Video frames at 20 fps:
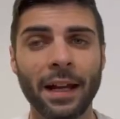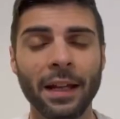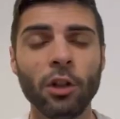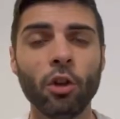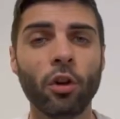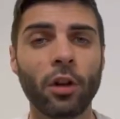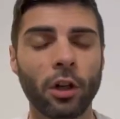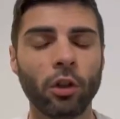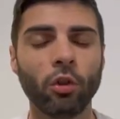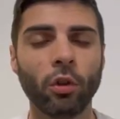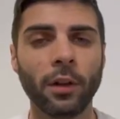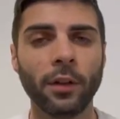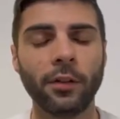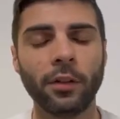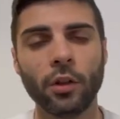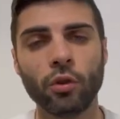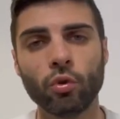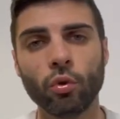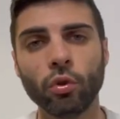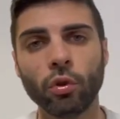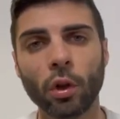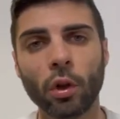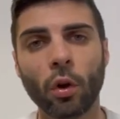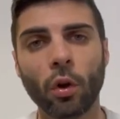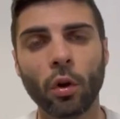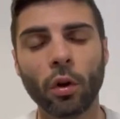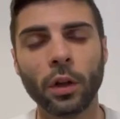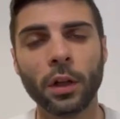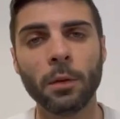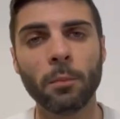io credo che sia
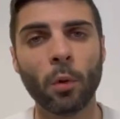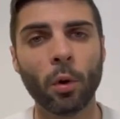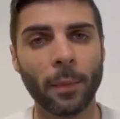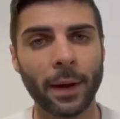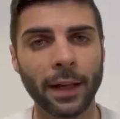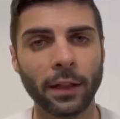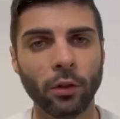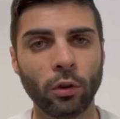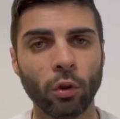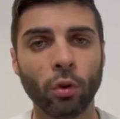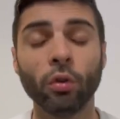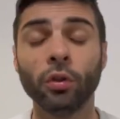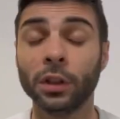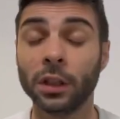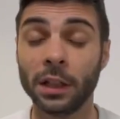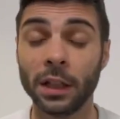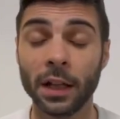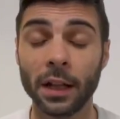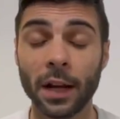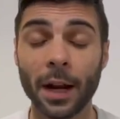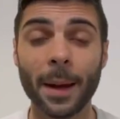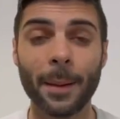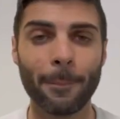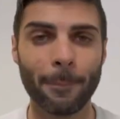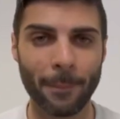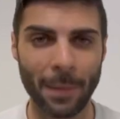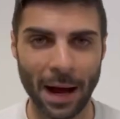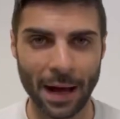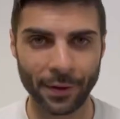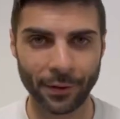giunto il momento di dire
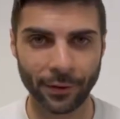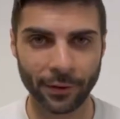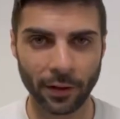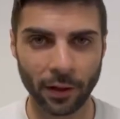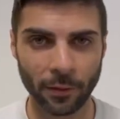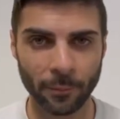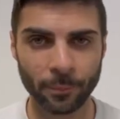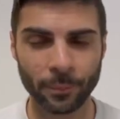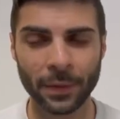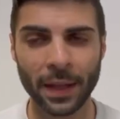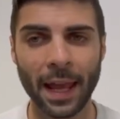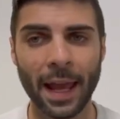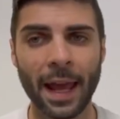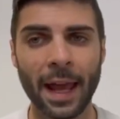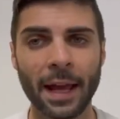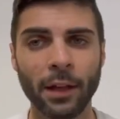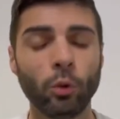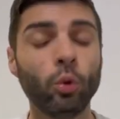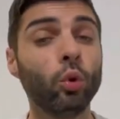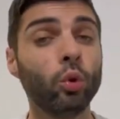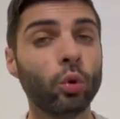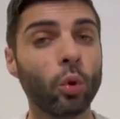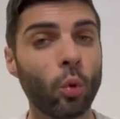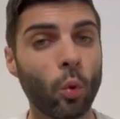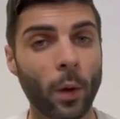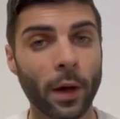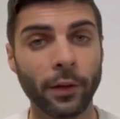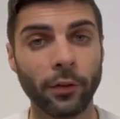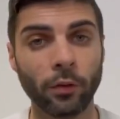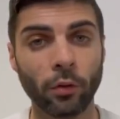basta. E tutto
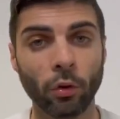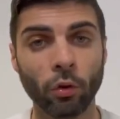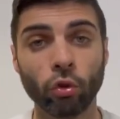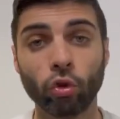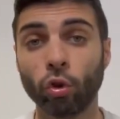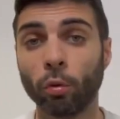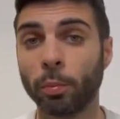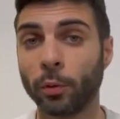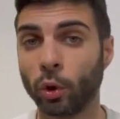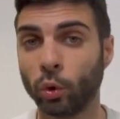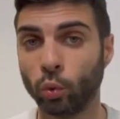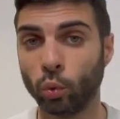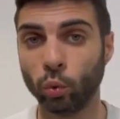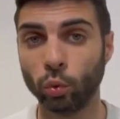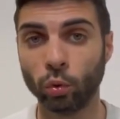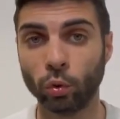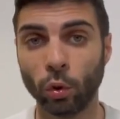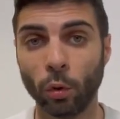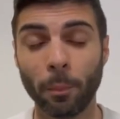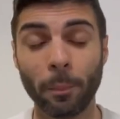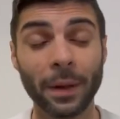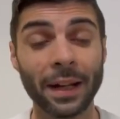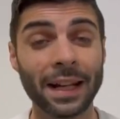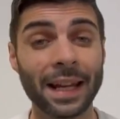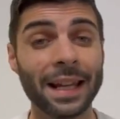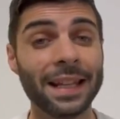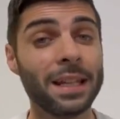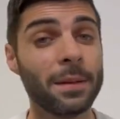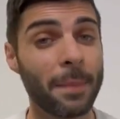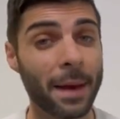questo soprattutto
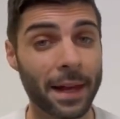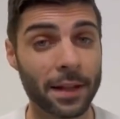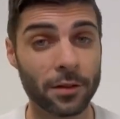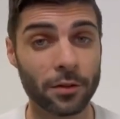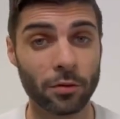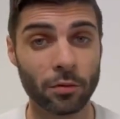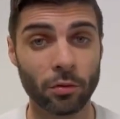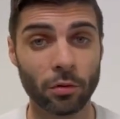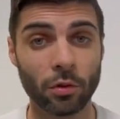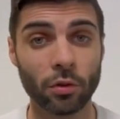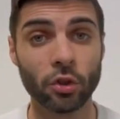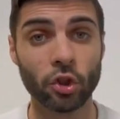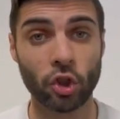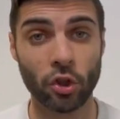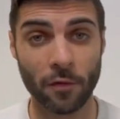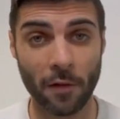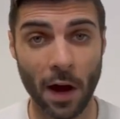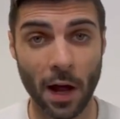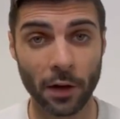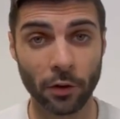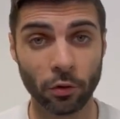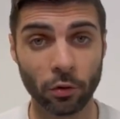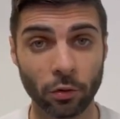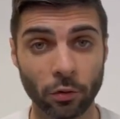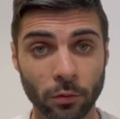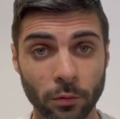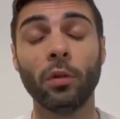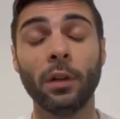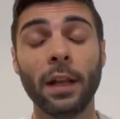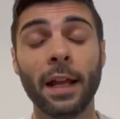perché di mezzo ci vanno
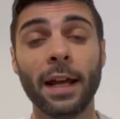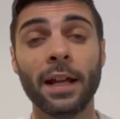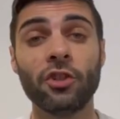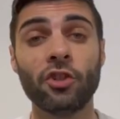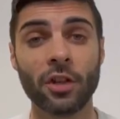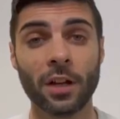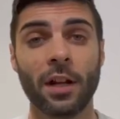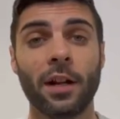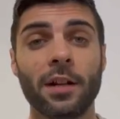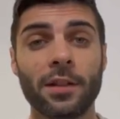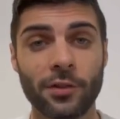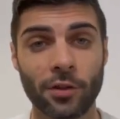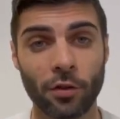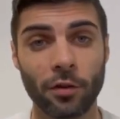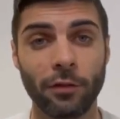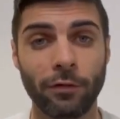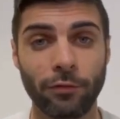le generazioni